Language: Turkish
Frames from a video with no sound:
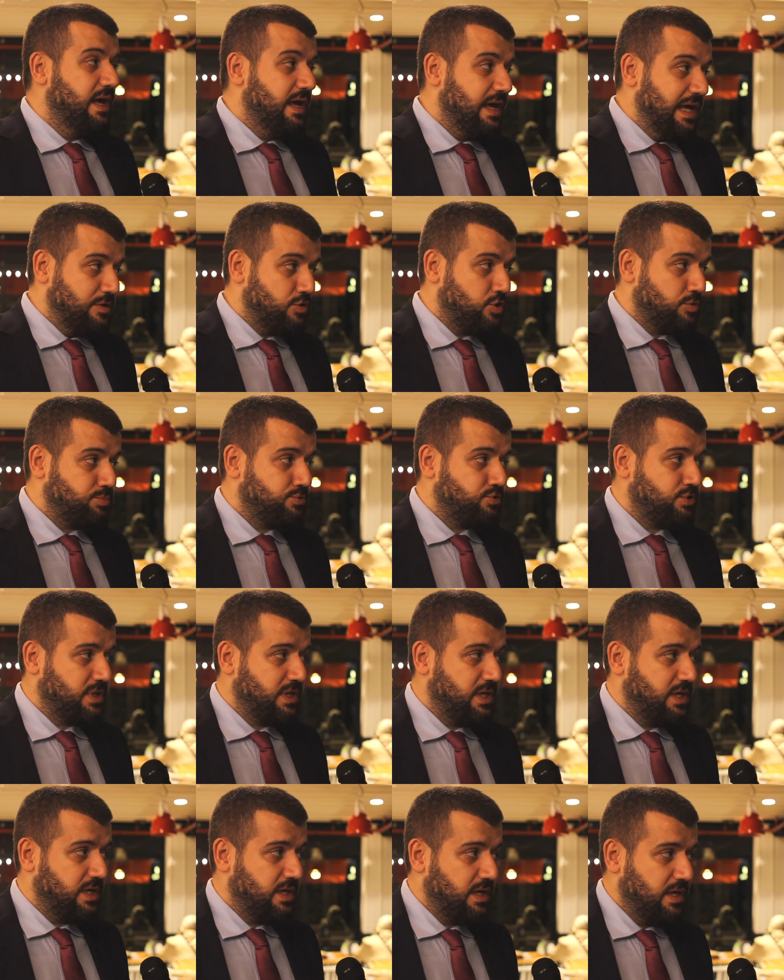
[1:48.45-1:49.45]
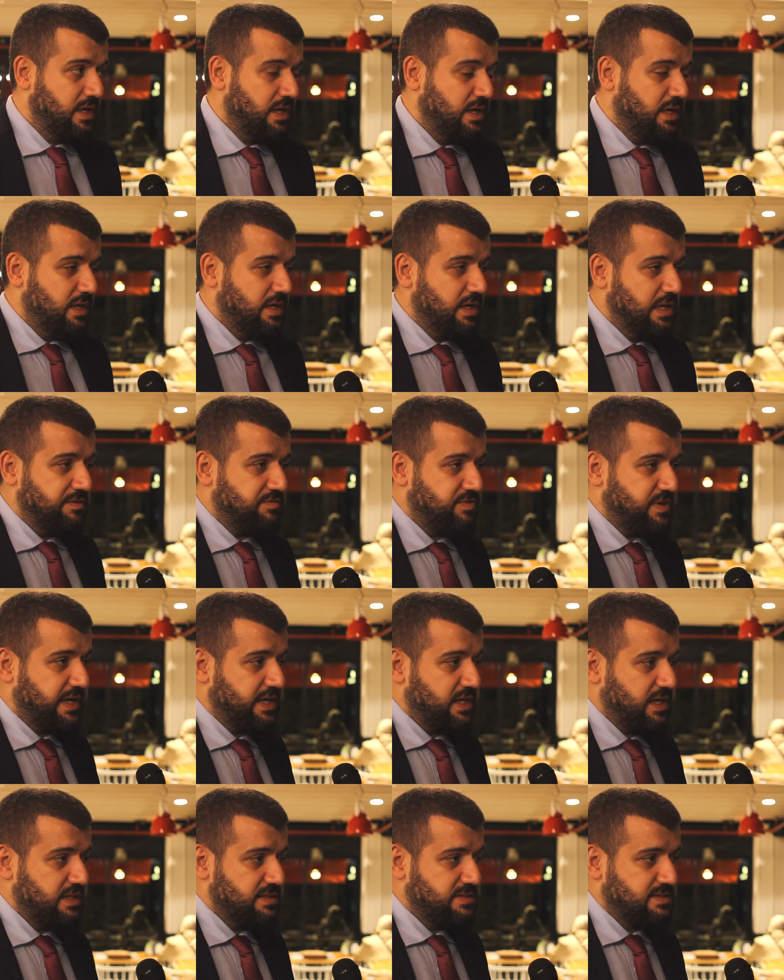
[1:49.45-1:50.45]
E, 4.5G e,
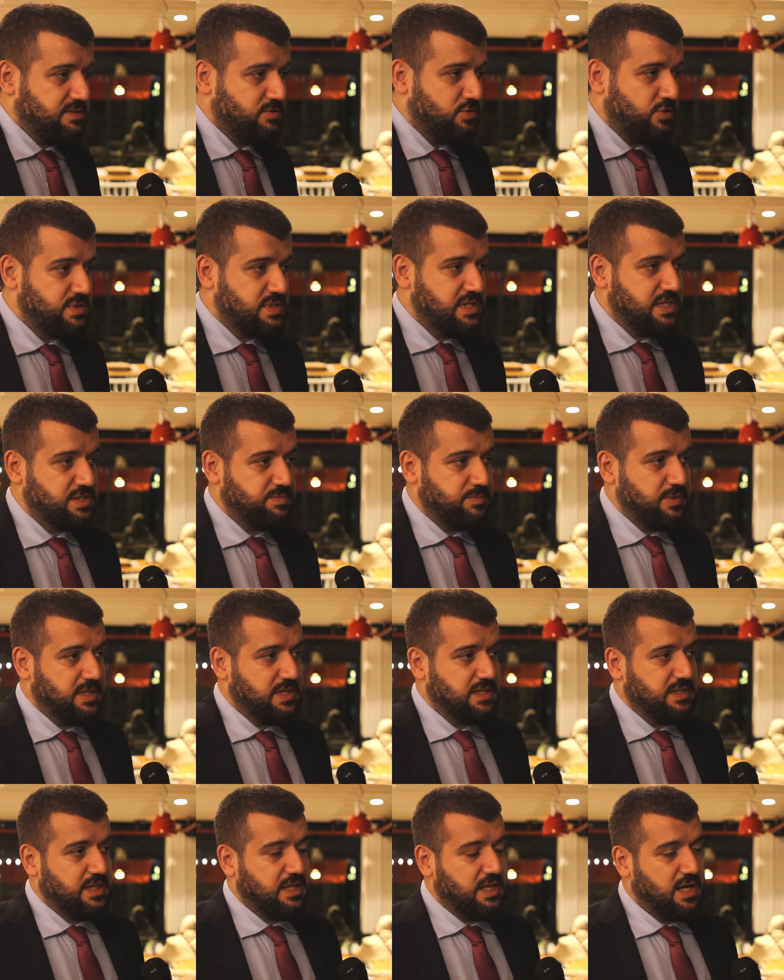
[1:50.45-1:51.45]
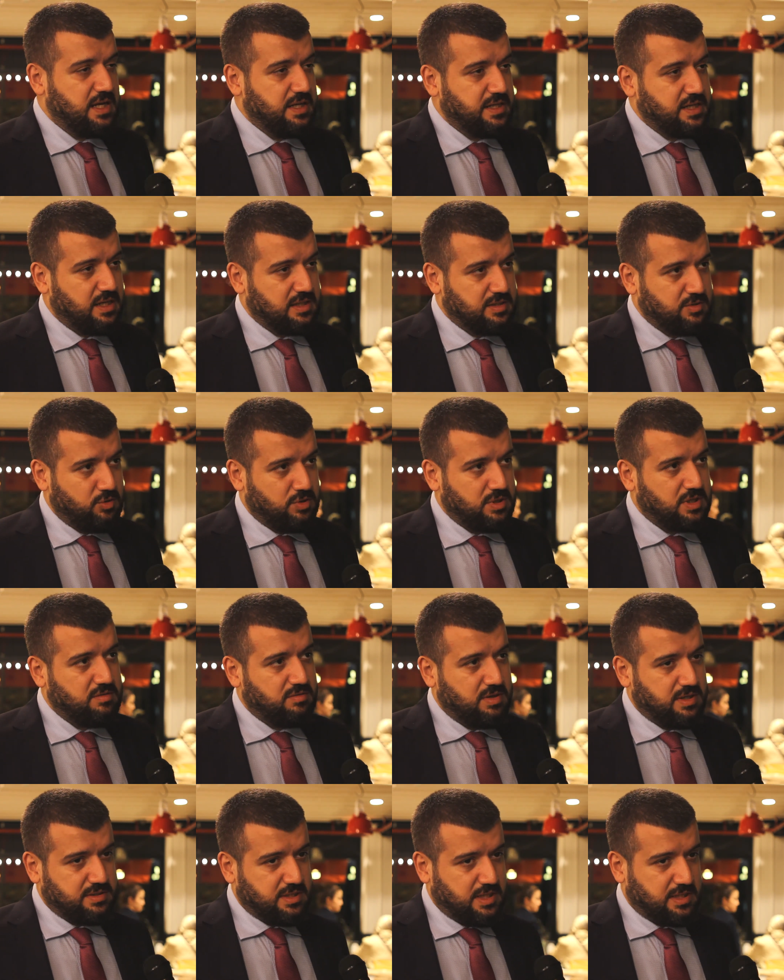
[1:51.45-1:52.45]
frekans sözleşmelerinde yerli katkılarını
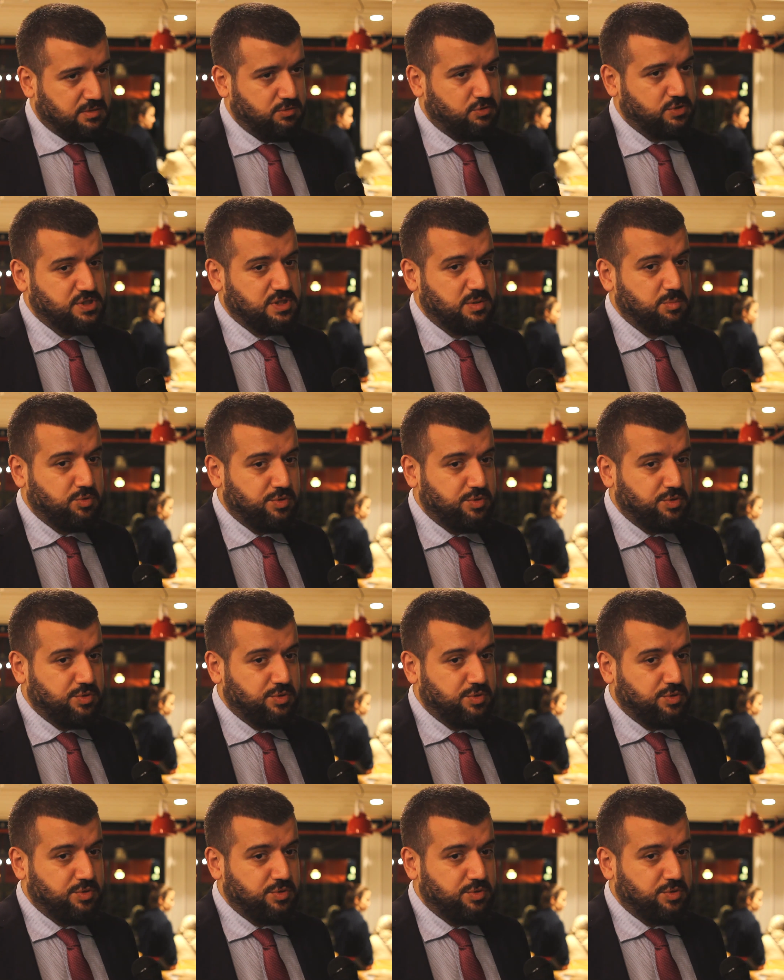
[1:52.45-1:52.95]
var teknolojide.